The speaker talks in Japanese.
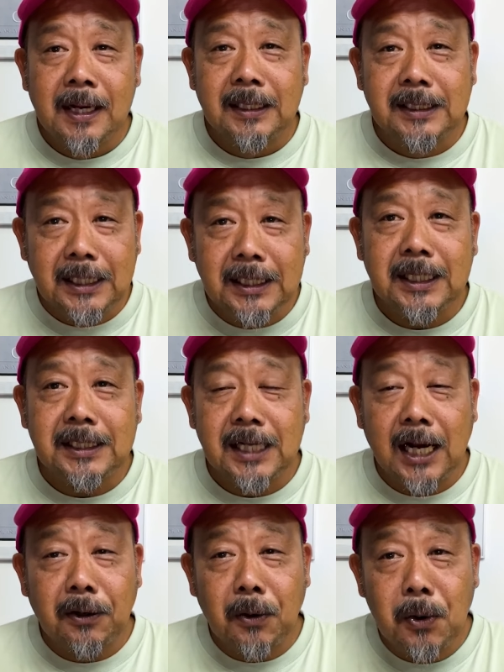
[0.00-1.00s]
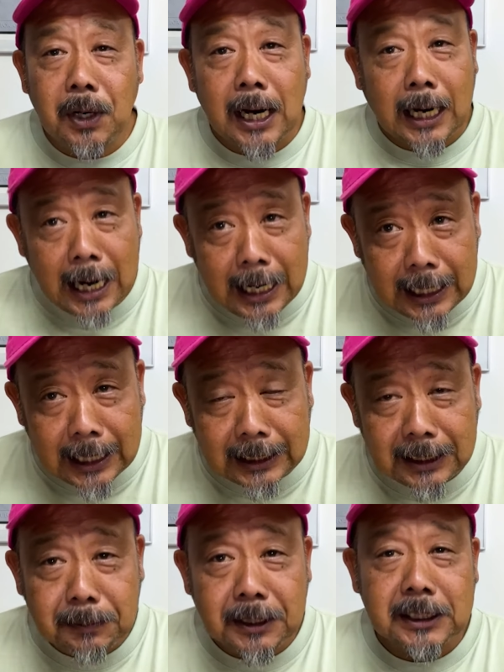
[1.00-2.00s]
ぜひですね、あの、今回買えなかっ
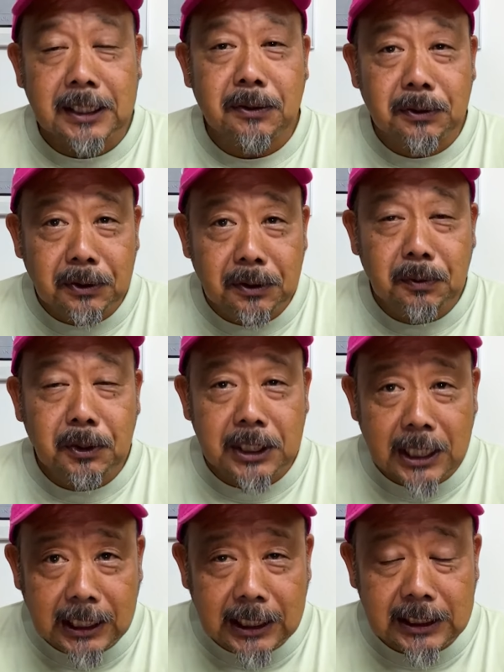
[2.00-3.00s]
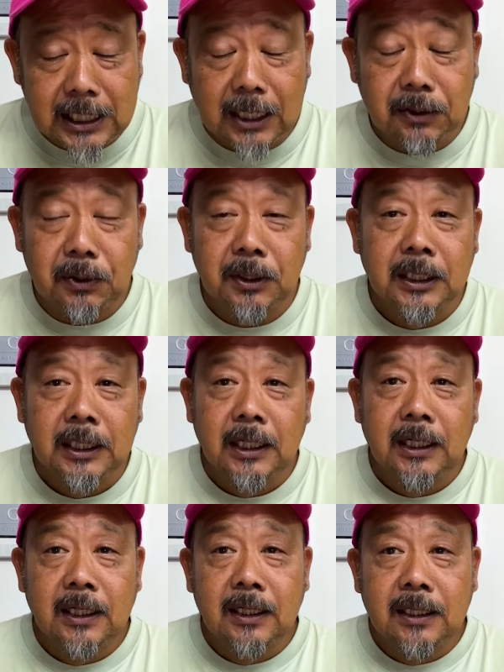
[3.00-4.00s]
た皆さん本当に申し訳ないんですが、あの、
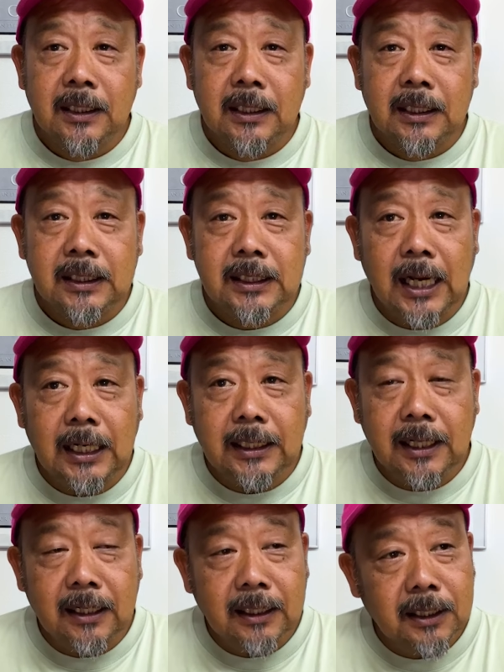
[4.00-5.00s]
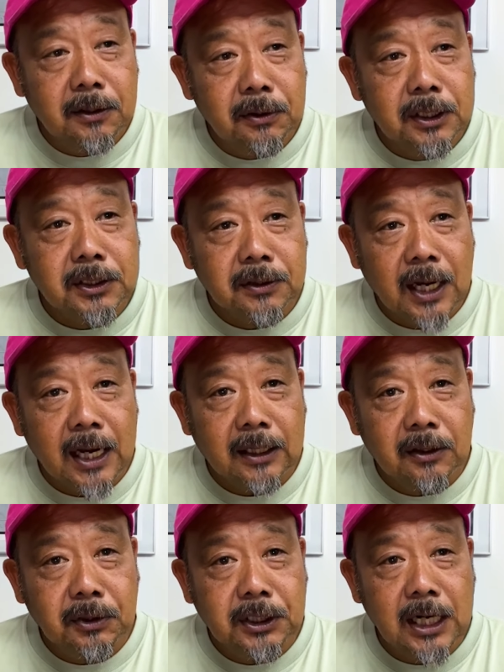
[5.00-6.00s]
最短でどうでしょうね、
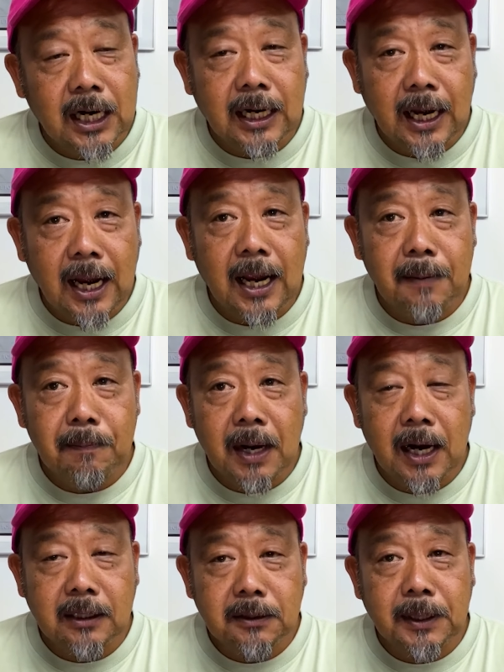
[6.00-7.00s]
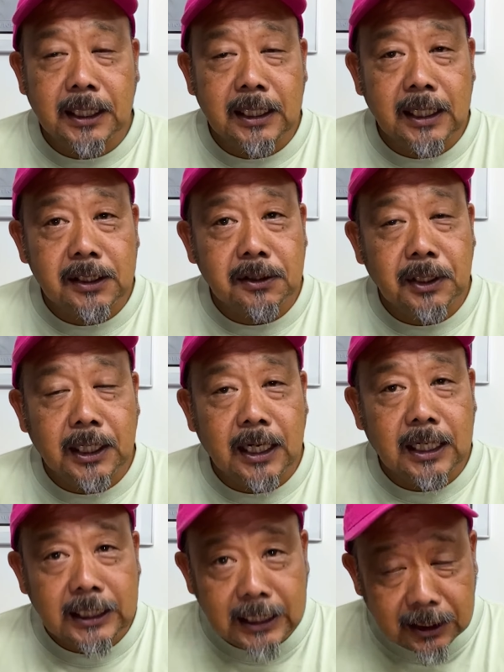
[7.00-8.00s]
年明け、まあ、春までには作れた
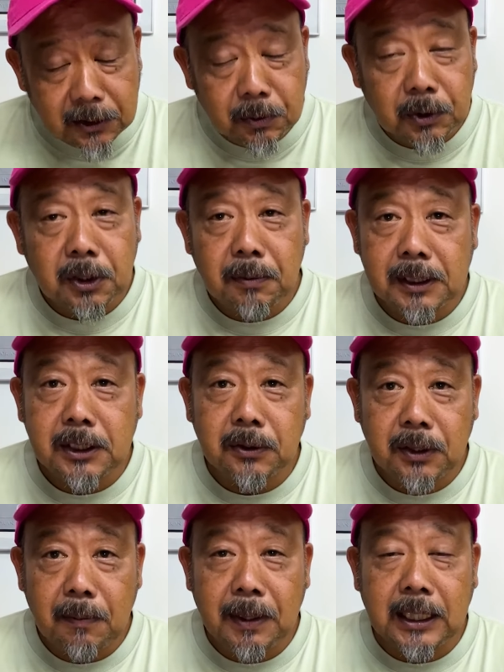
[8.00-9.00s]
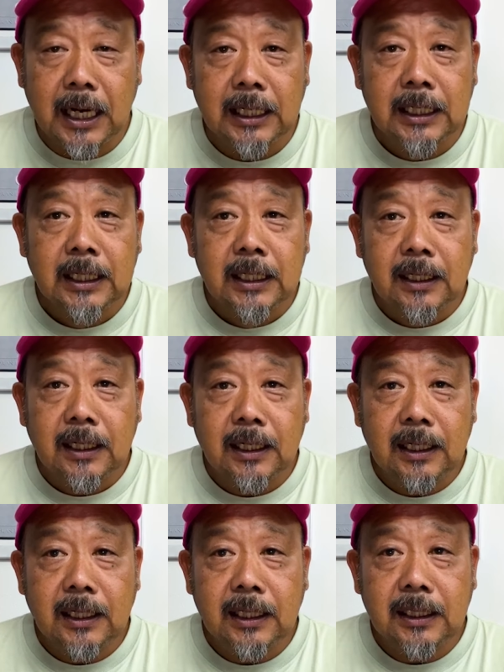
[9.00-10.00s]
らいいなと思ってますので、また、
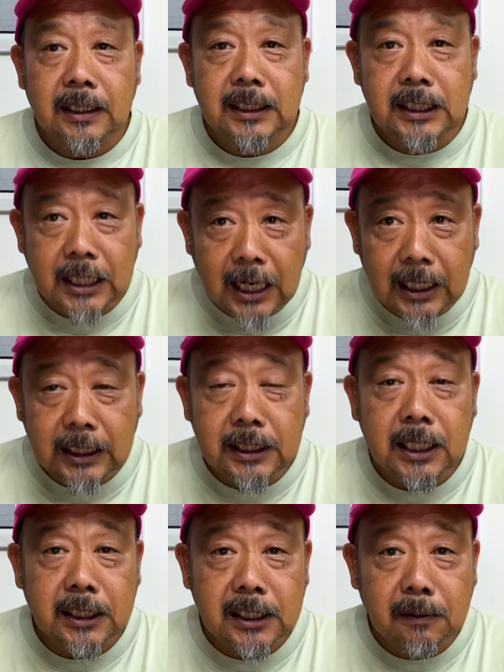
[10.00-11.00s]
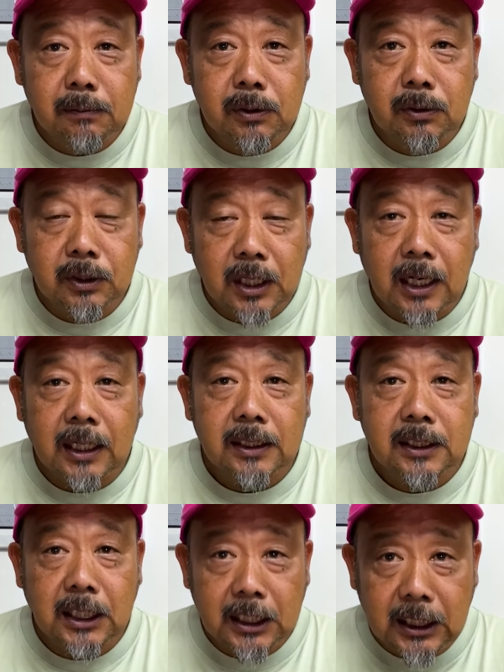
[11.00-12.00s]
えー、次回生産分をね、
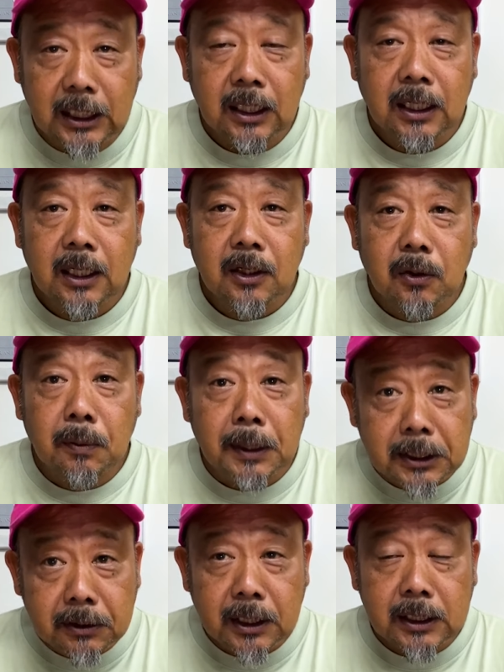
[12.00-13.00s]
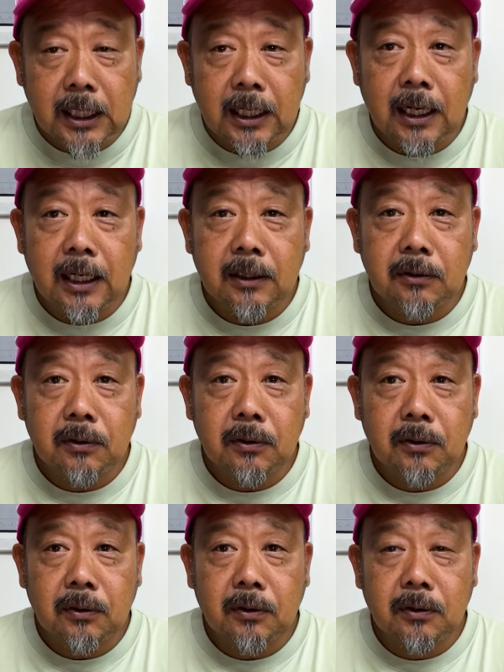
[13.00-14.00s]
ぜひお待ちください。あ
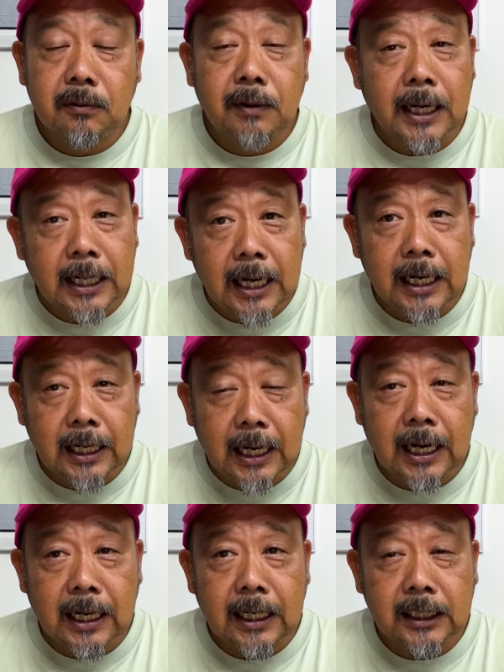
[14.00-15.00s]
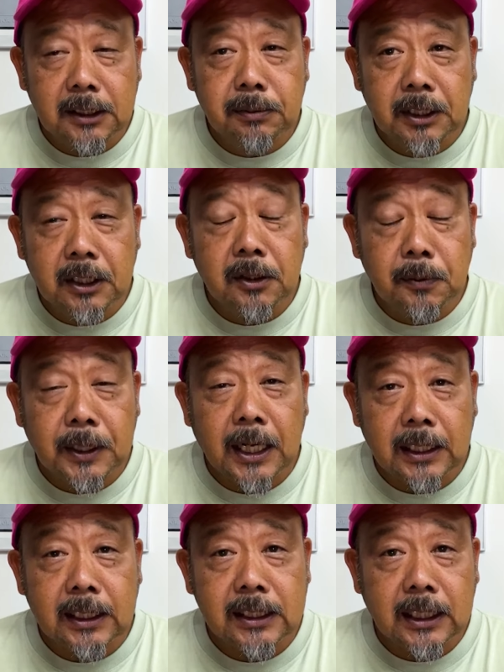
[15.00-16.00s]
のー、我ながら、自分で言うのも
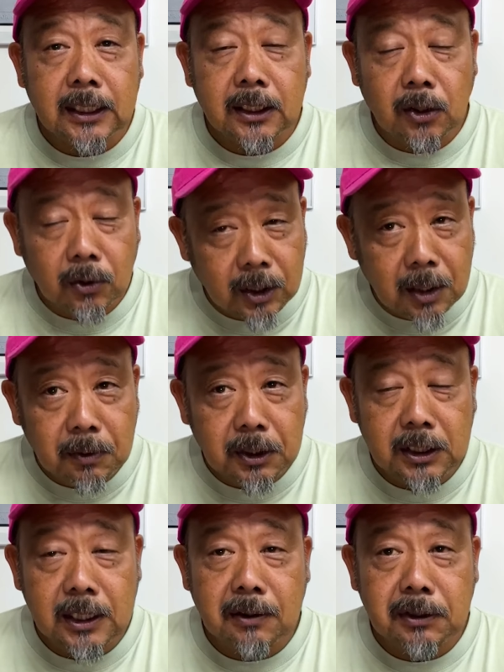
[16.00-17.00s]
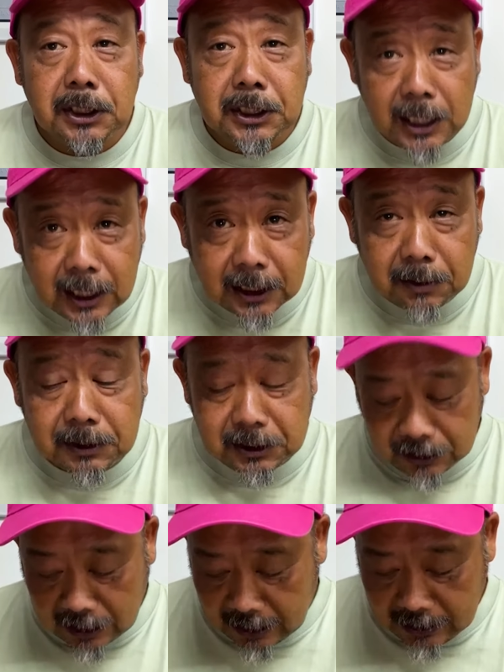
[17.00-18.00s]
なんですが、とてもいい竿に仕上がってます
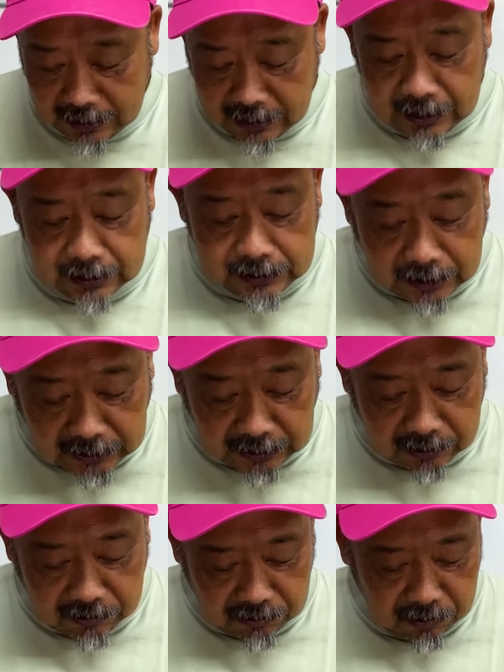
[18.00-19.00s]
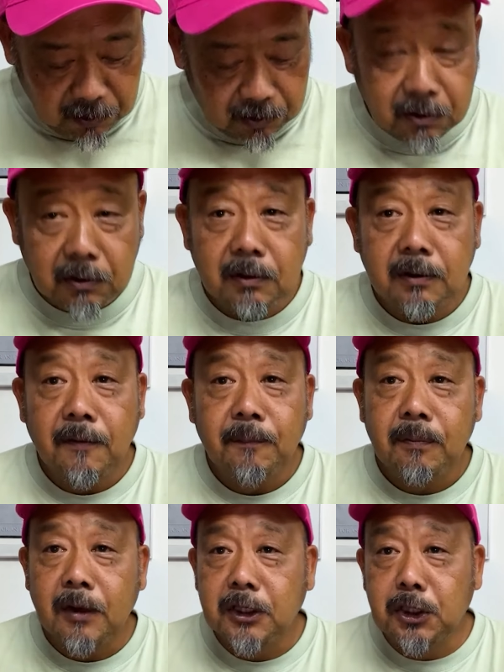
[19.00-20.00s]
んで、ぜひ、これもこ
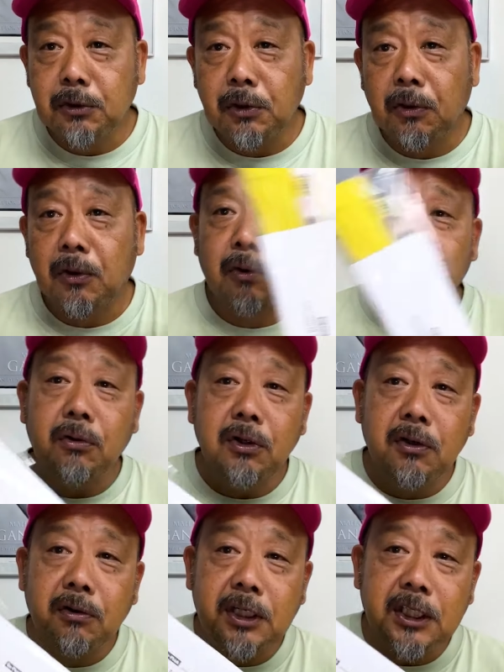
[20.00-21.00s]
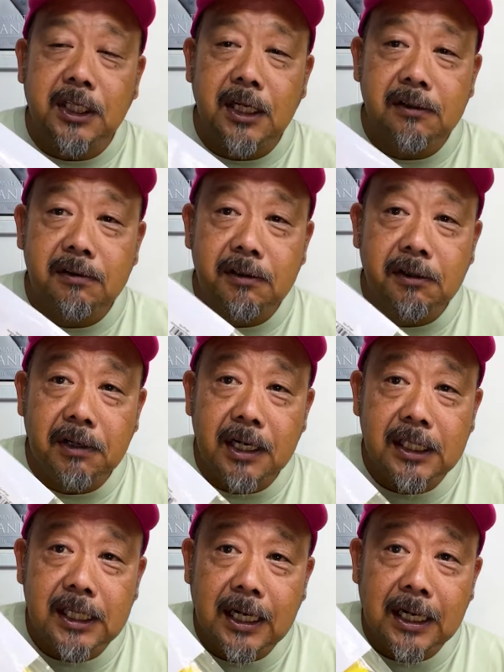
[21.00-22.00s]
う、ちょっとお取り置きしてる常
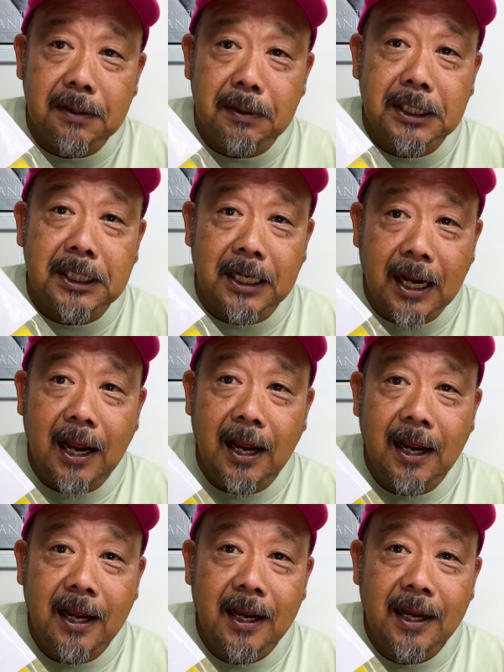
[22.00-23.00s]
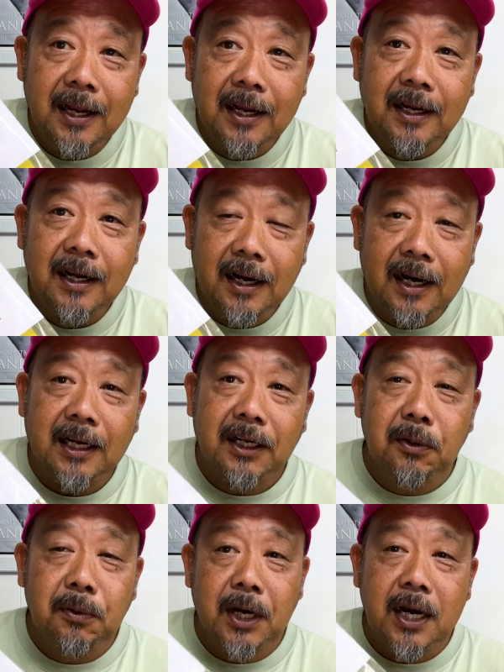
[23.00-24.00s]
連さんがいましてね、はい。
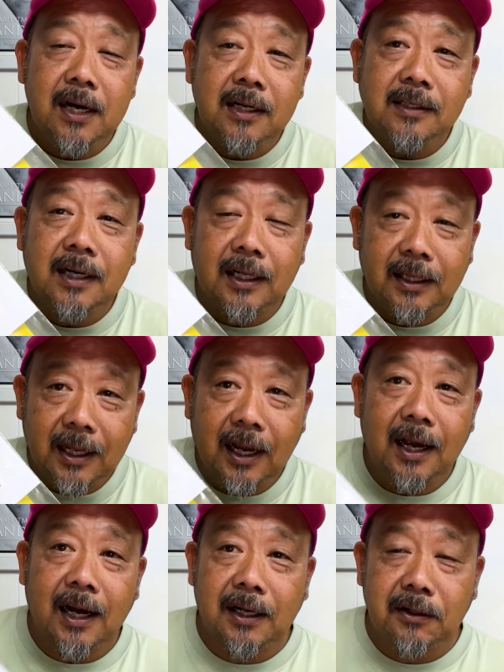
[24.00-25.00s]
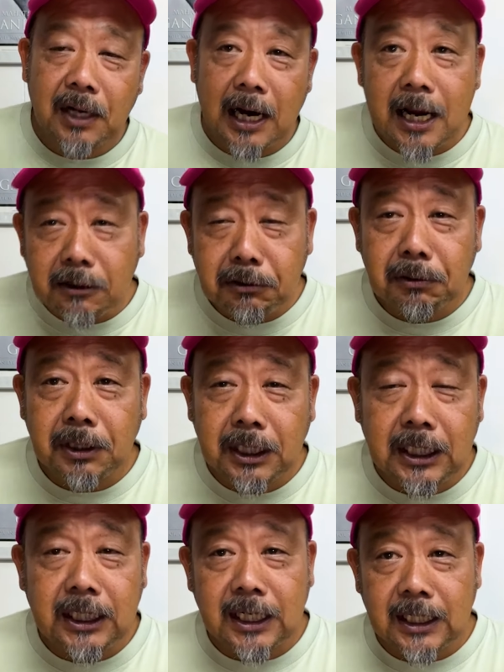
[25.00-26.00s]
今日も連絡があって、あの、早く取り
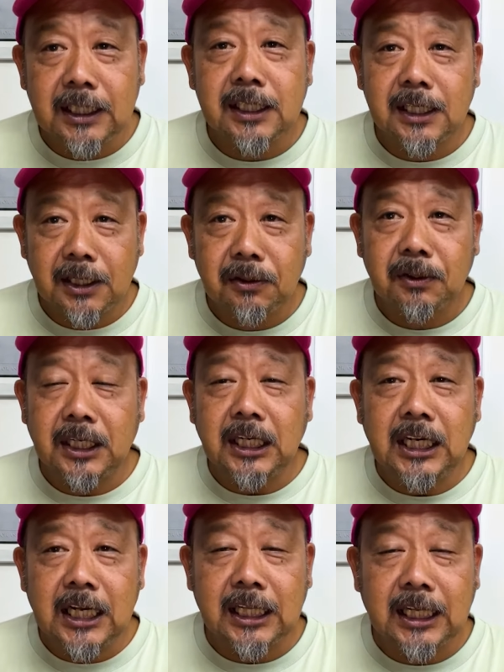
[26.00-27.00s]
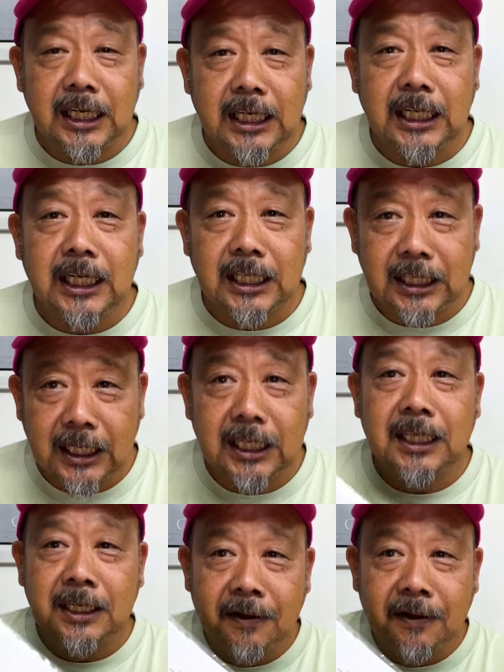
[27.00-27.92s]
に行きたいんですけど、気になって気になって、